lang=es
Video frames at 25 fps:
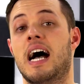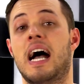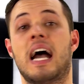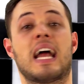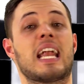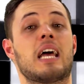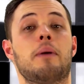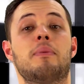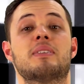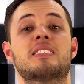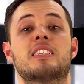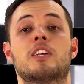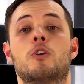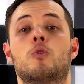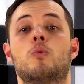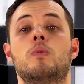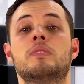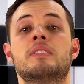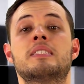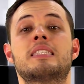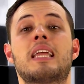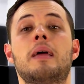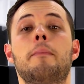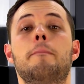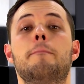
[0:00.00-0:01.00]
Agrava se
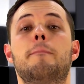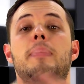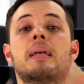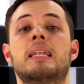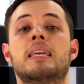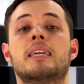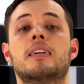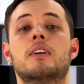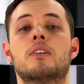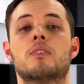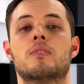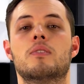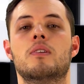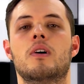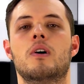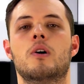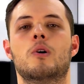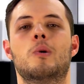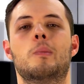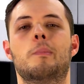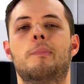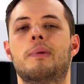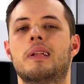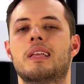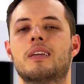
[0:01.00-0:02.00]
encuentra en peligro,
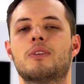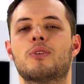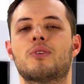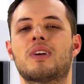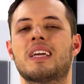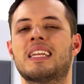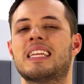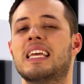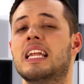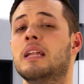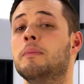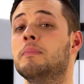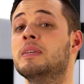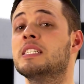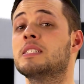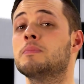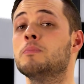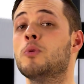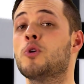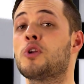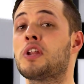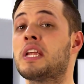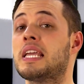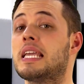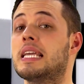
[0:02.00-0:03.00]
un peligro que ni el
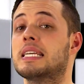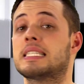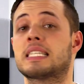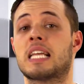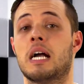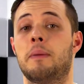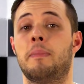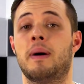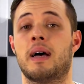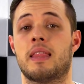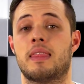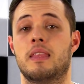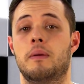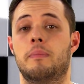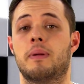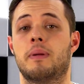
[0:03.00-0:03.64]
mismo rey es capaz de